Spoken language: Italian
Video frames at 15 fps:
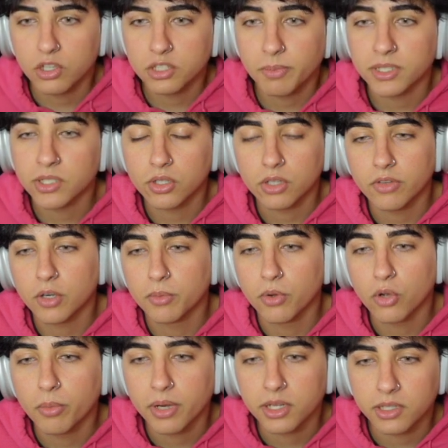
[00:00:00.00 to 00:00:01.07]
ho aspettato davvero
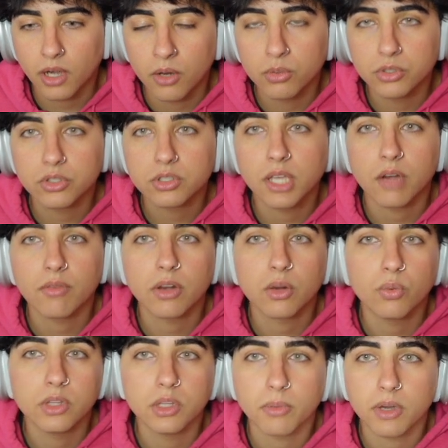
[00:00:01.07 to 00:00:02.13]
poco per entrare in questo server quindi